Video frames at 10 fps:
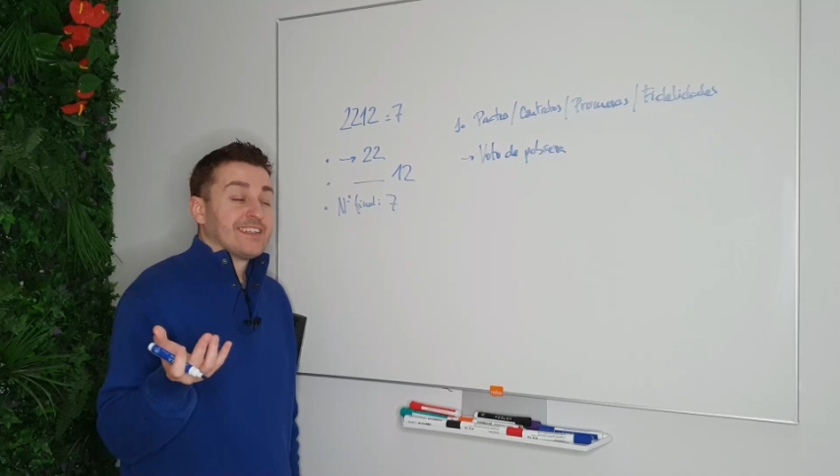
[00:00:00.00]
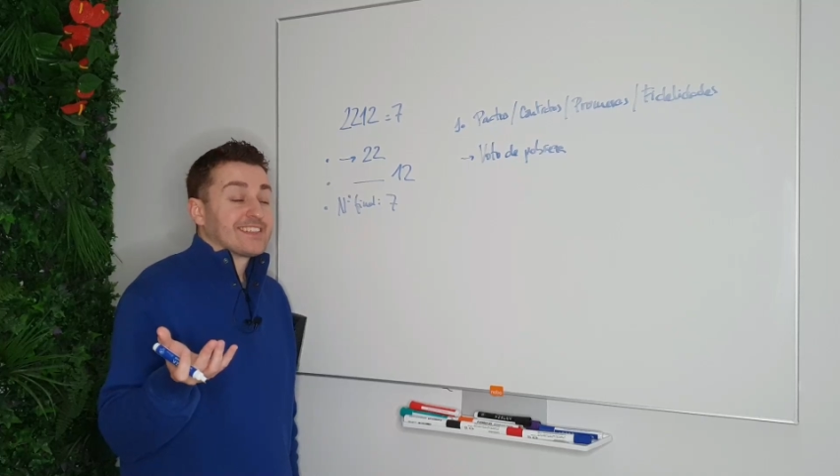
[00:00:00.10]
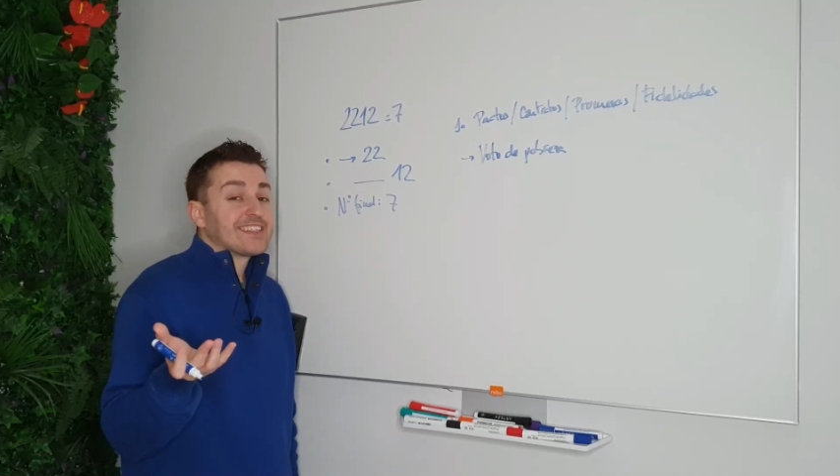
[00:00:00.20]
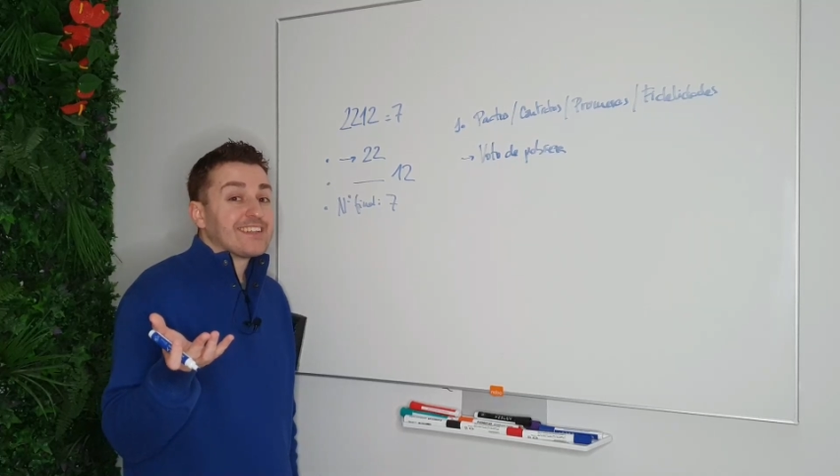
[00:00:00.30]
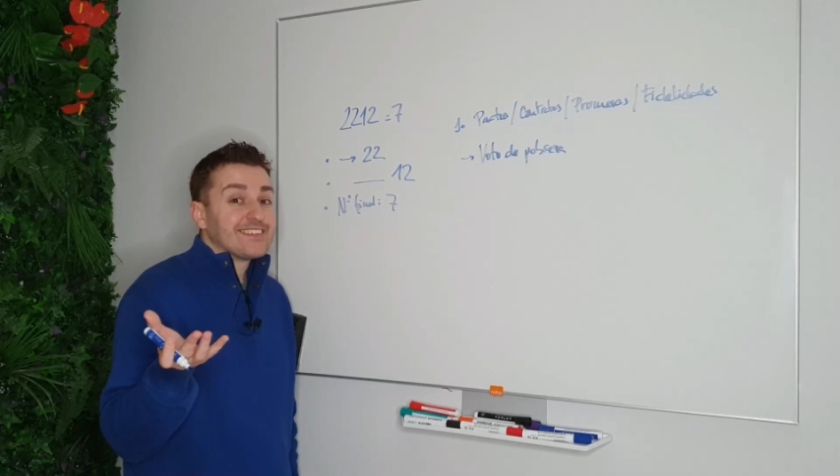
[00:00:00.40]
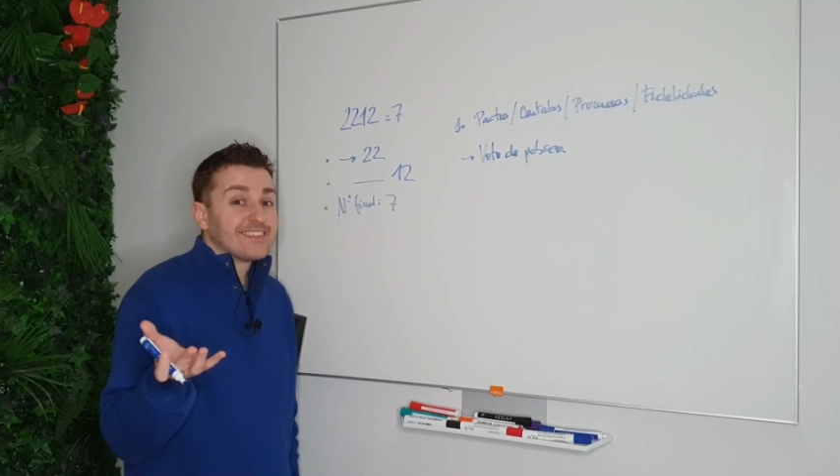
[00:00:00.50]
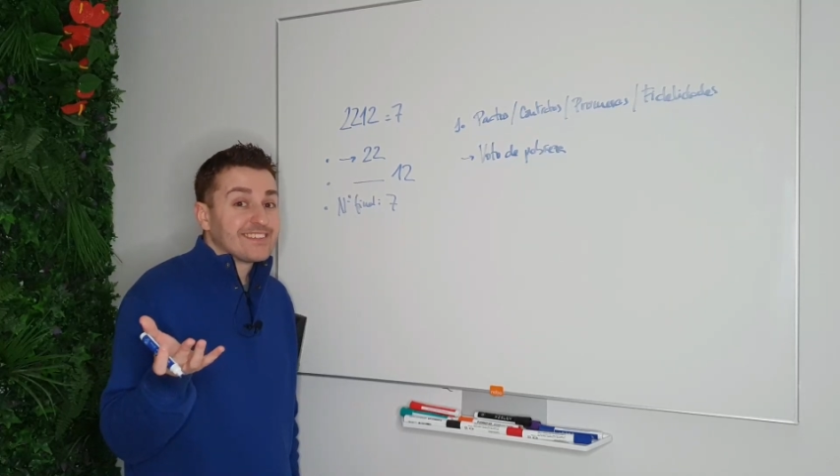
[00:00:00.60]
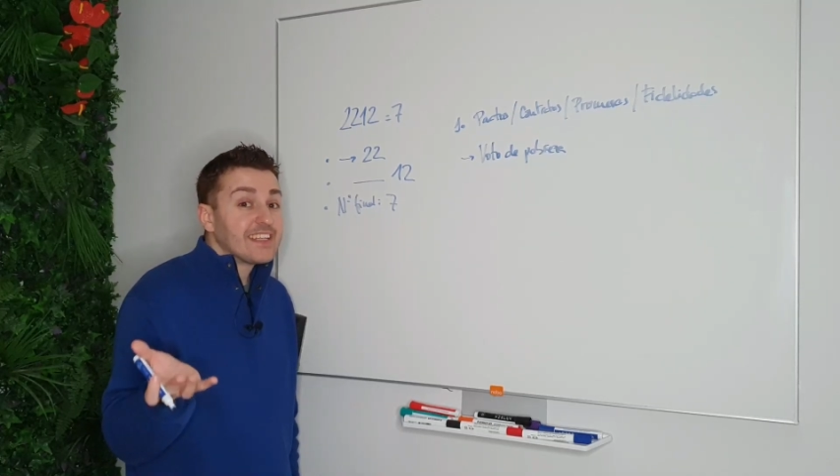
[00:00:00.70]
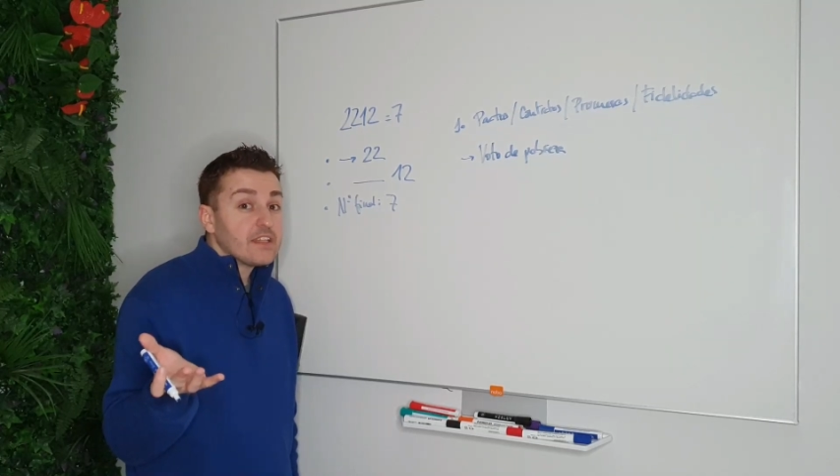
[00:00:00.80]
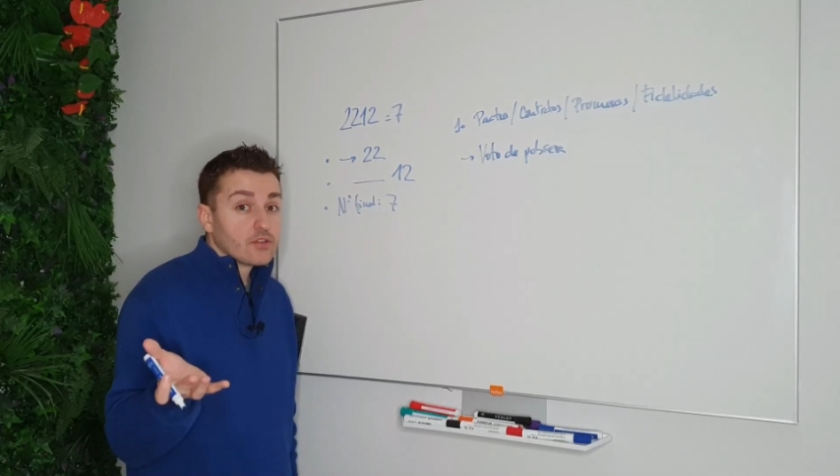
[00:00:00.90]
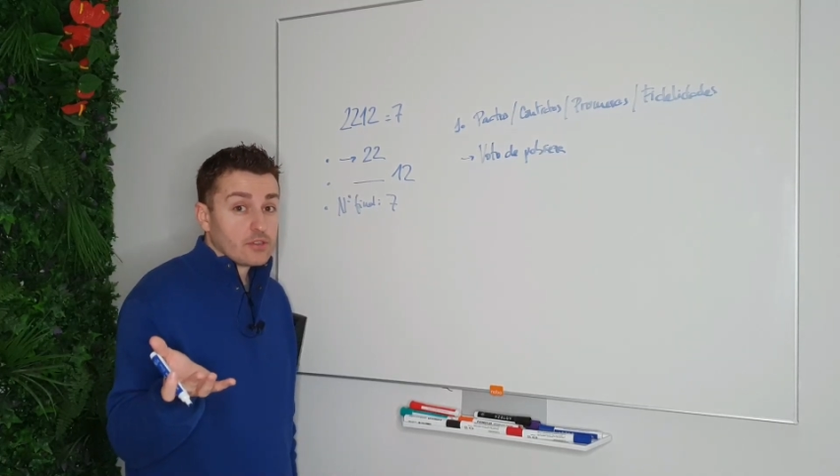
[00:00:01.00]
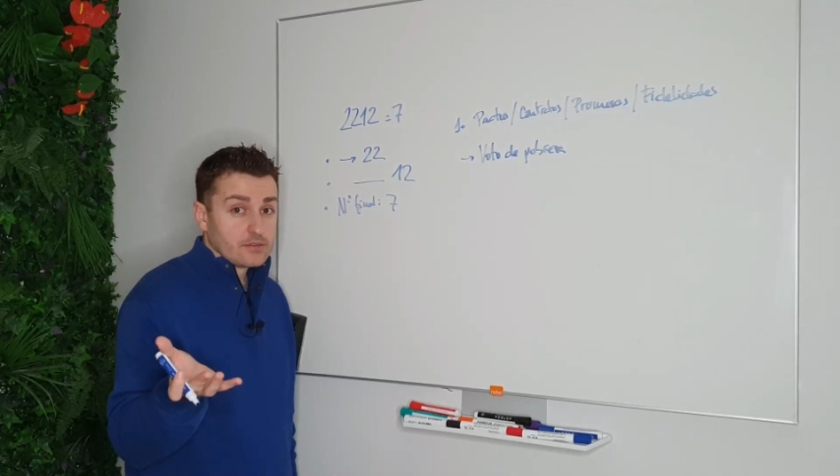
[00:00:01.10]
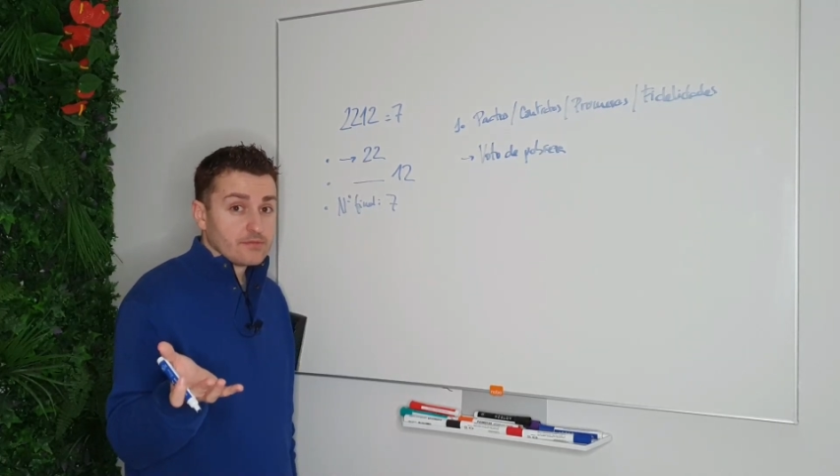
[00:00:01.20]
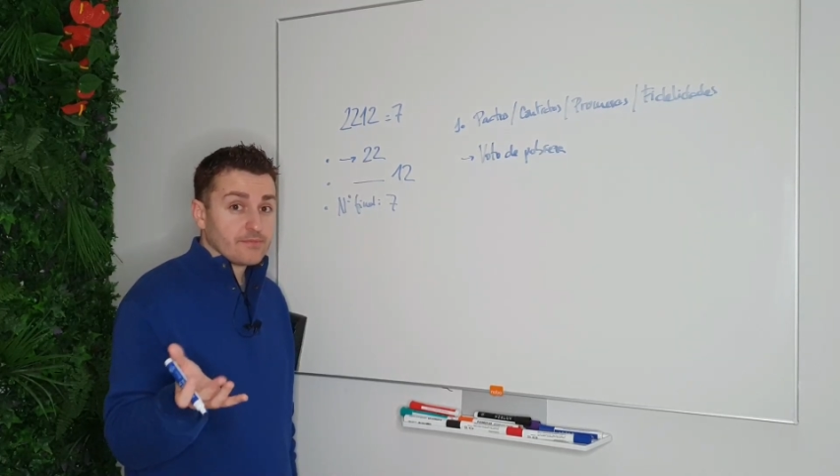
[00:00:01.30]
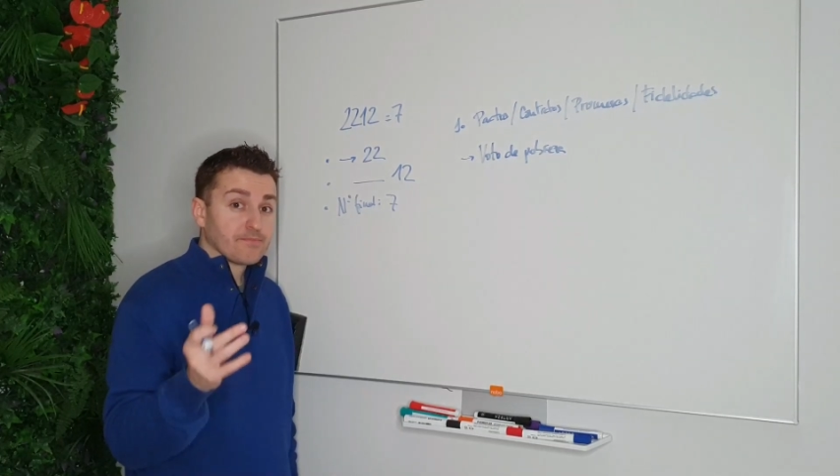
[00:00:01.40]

sentido